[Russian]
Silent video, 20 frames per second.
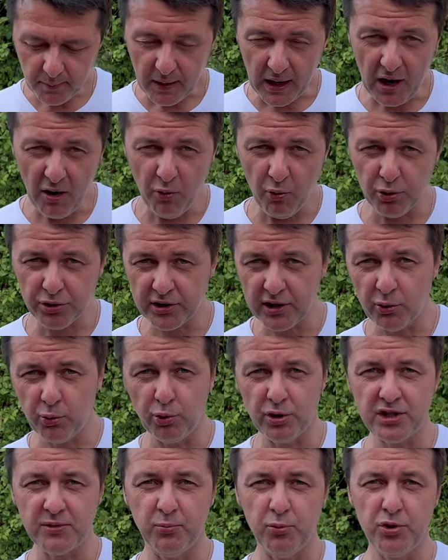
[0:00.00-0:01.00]
Вот такой
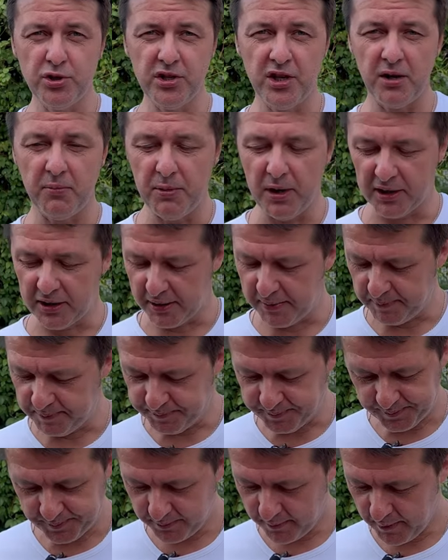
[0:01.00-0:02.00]
смузи, ребята.
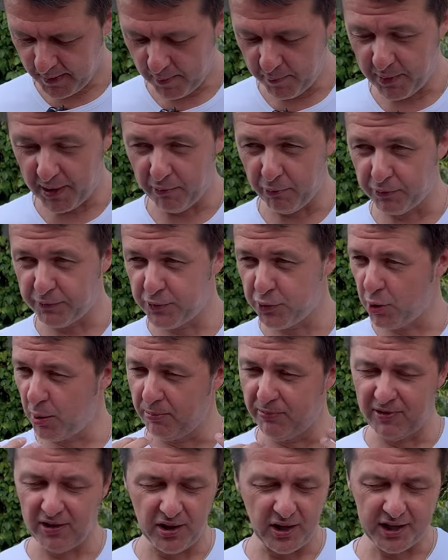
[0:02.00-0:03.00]
Прям вот все
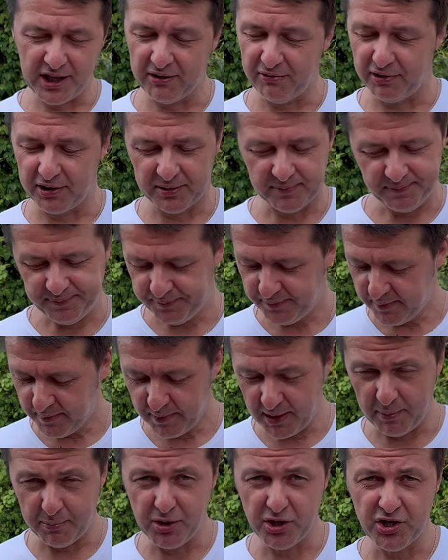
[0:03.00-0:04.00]
обволакивает.
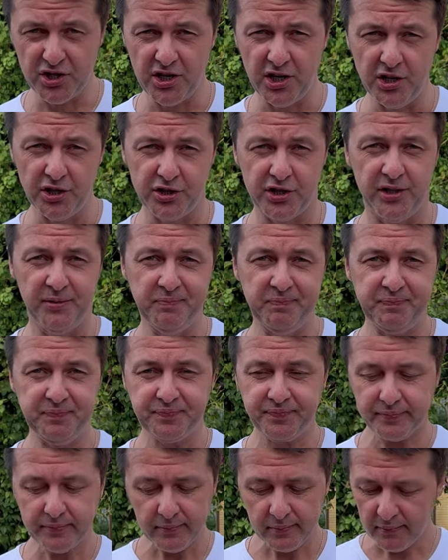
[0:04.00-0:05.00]
Прям нежнейший.
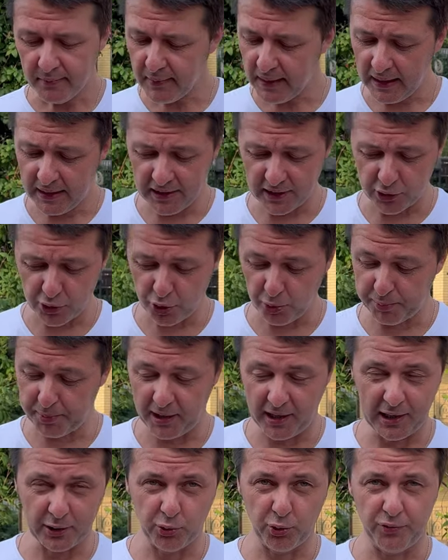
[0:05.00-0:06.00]
Так что
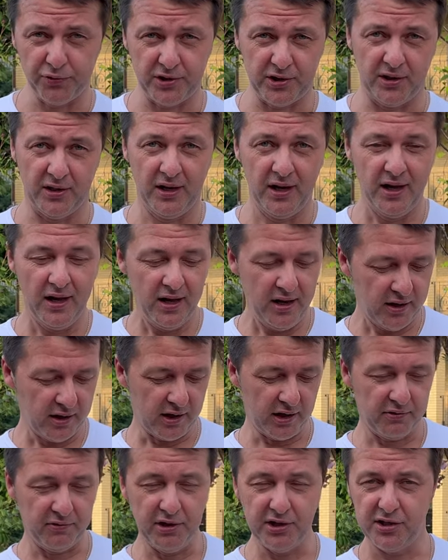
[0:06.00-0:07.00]
приготовьте.
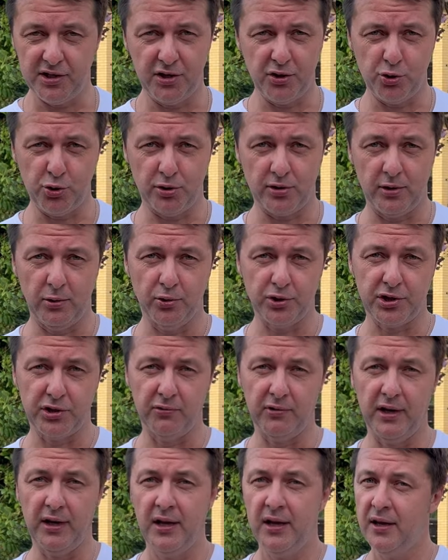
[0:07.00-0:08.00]
Как видите, ничего
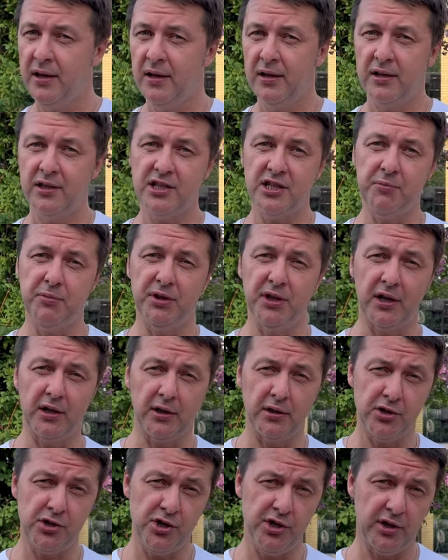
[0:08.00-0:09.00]
сложного. Семена
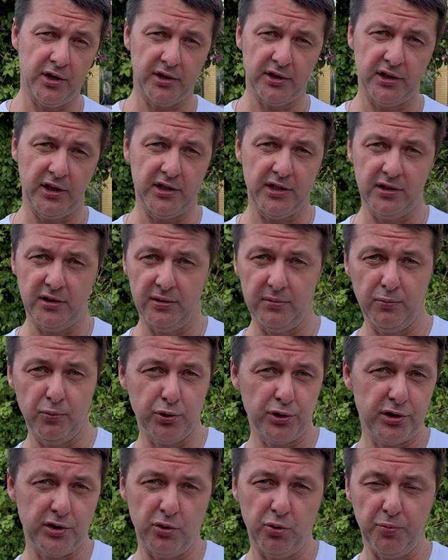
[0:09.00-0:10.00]
чия, кстати,
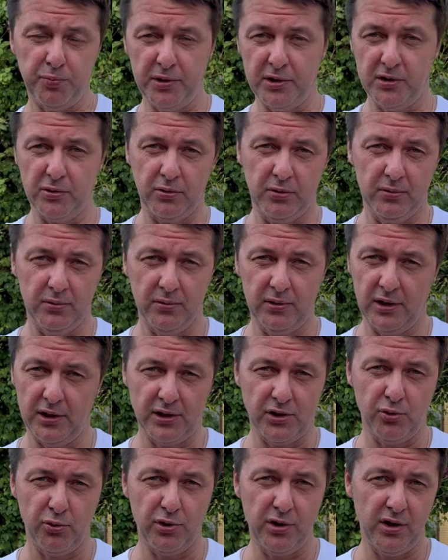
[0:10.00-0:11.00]
можете купить на
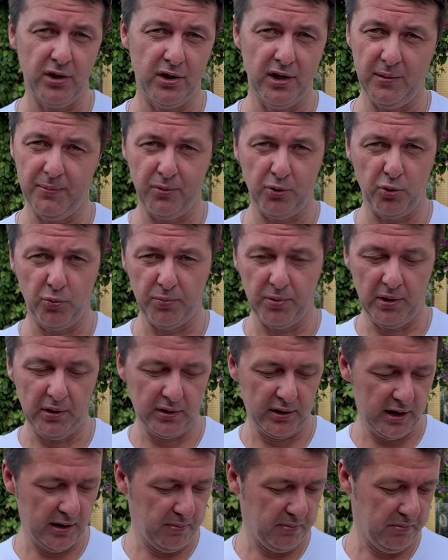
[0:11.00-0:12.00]
Озоне. Я покупал
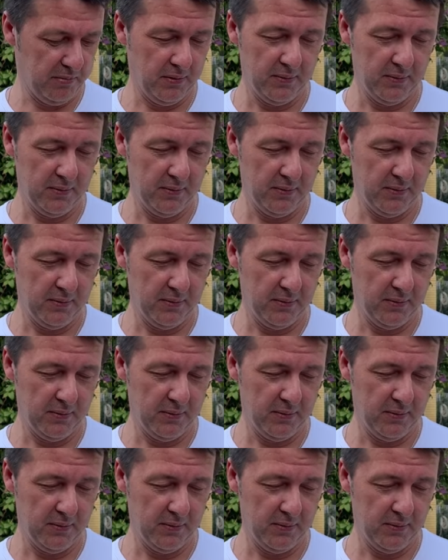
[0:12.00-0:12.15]
там